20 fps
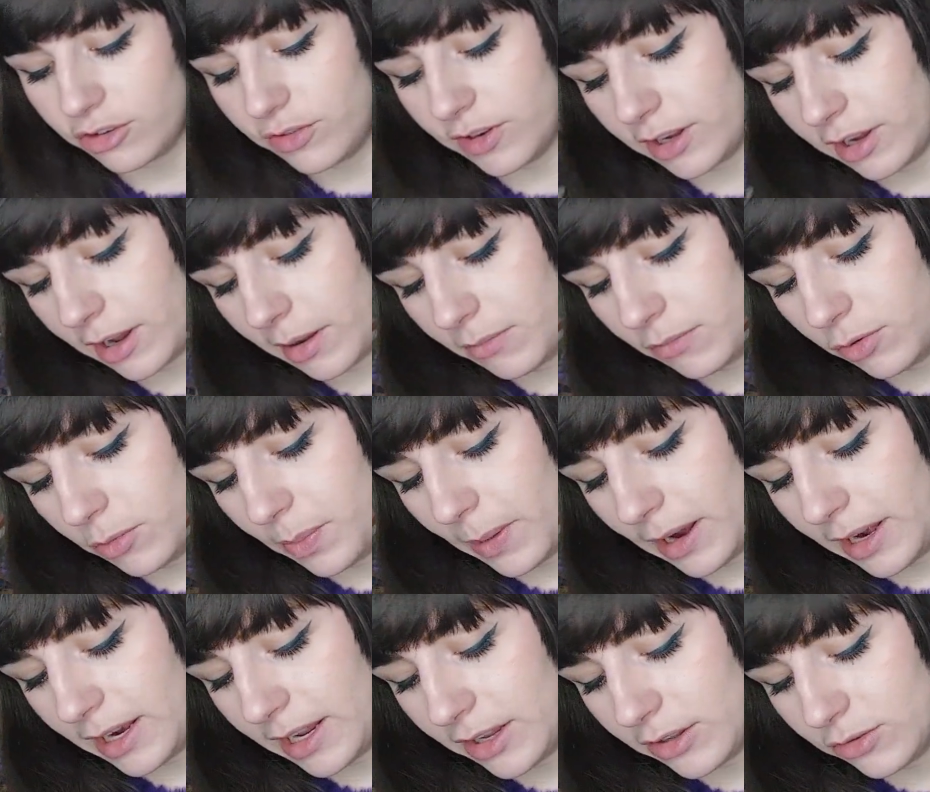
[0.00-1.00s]
je vais quand même vous
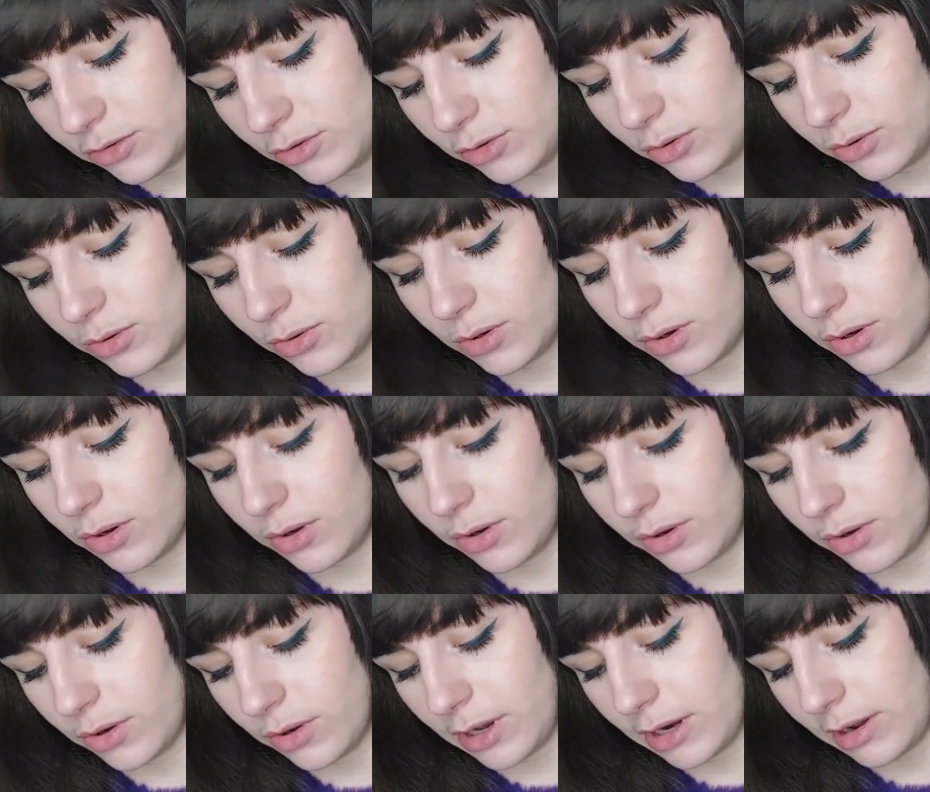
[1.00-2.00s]
parler de...
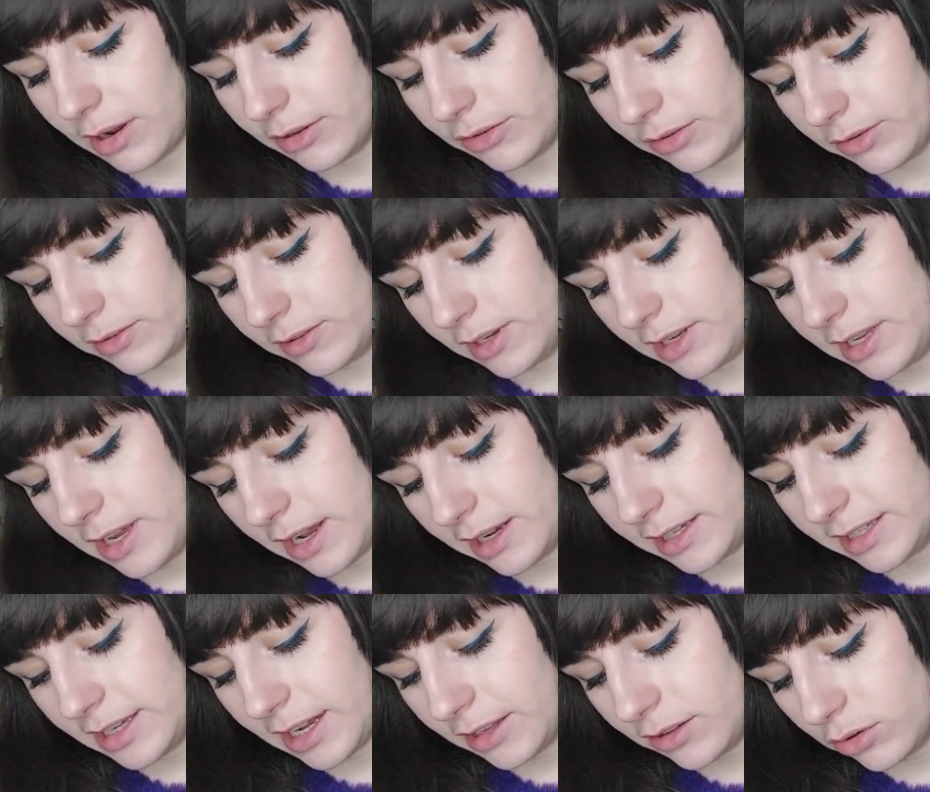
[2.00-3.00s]
Euh, alors attendez, il y a
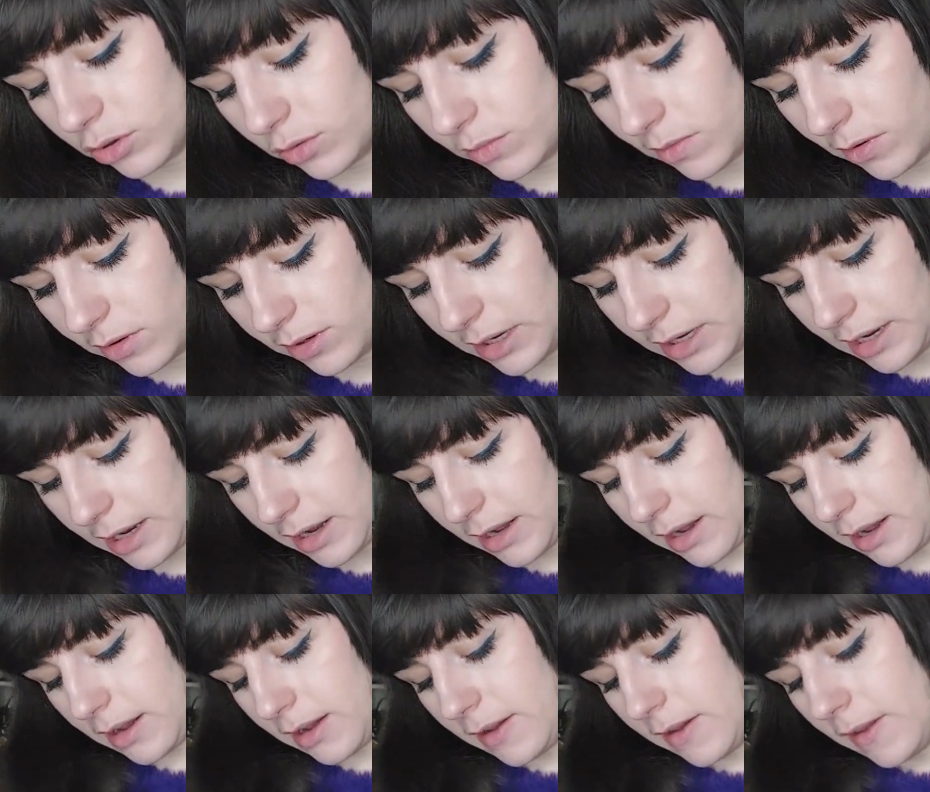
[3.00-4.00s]
4
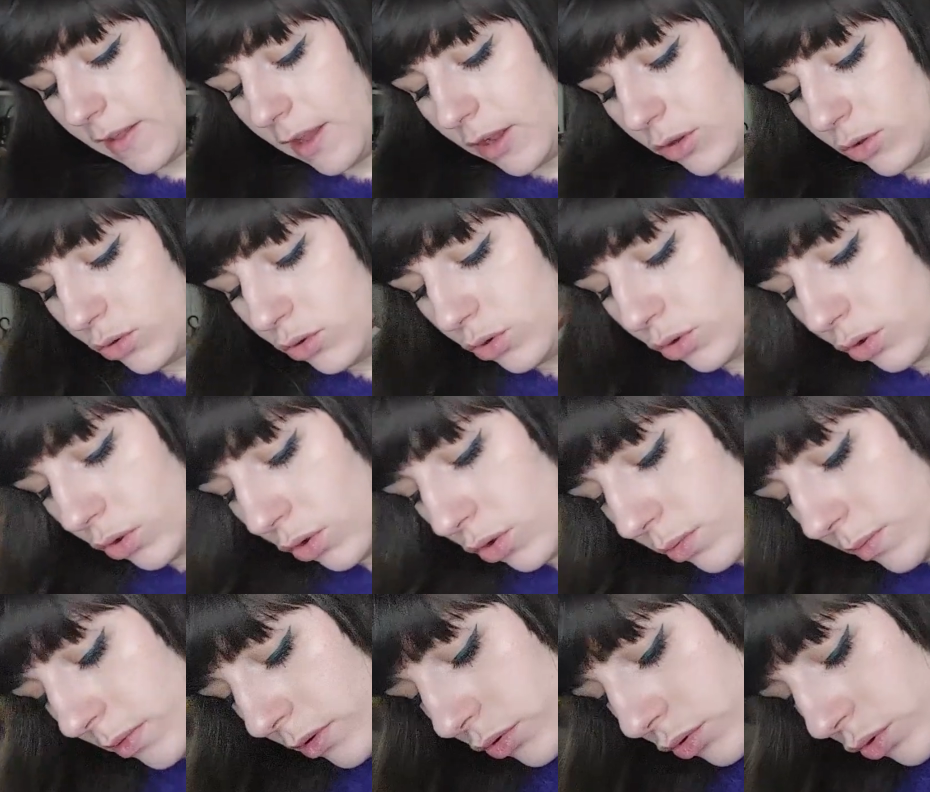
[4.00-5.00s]
mangas, 2
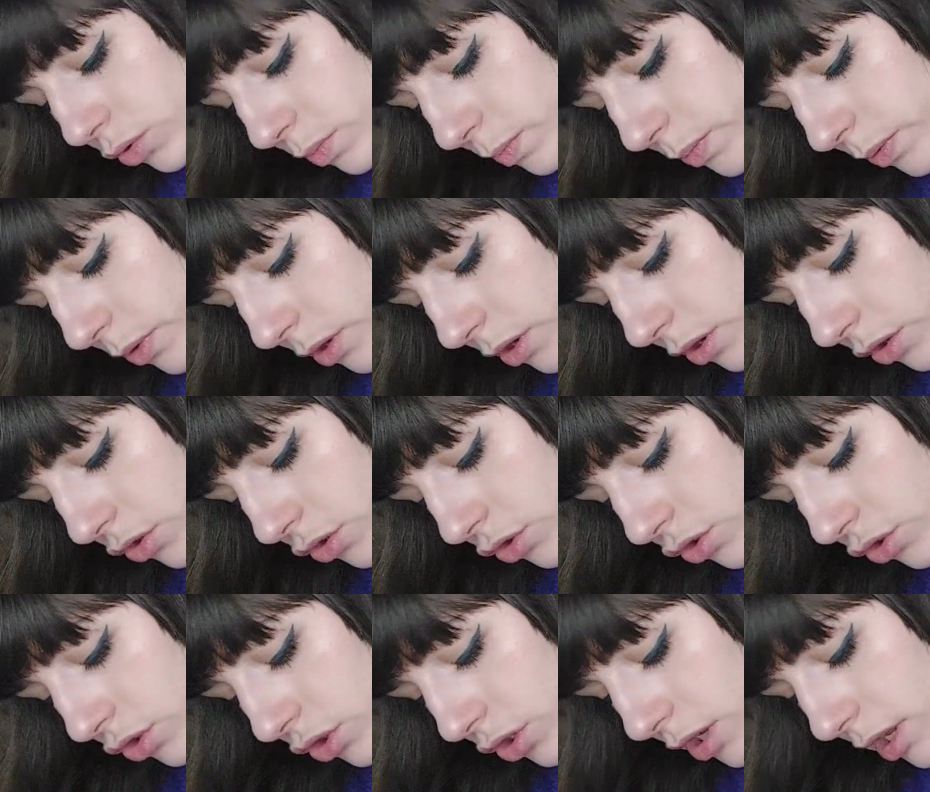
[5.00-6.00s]
romans de
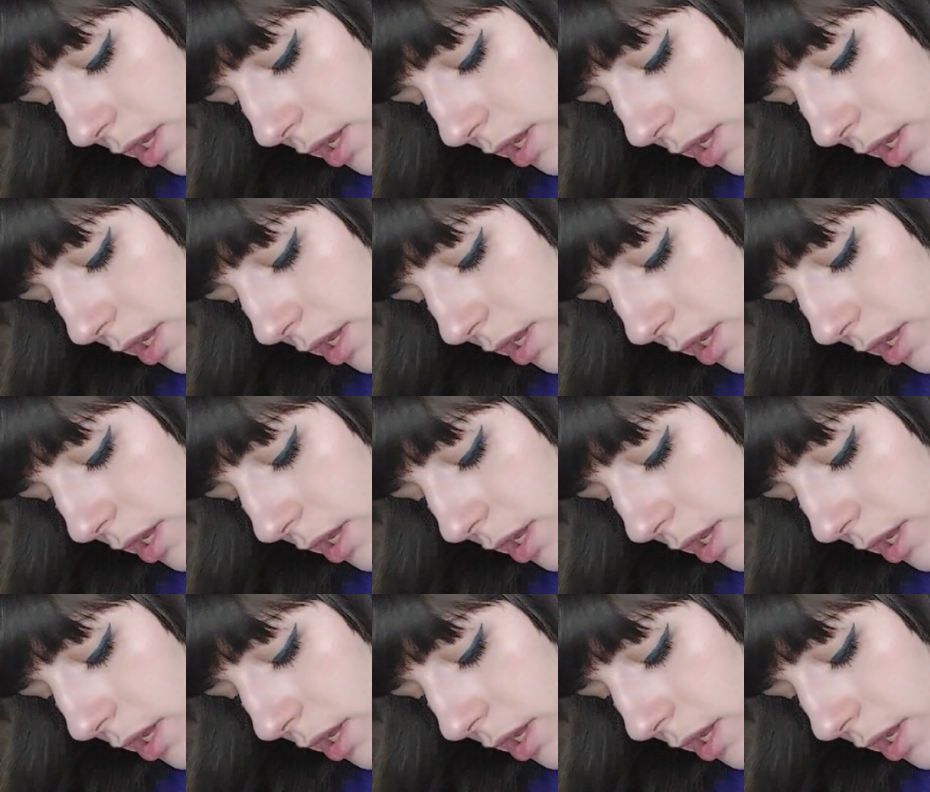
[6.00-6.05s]
poche,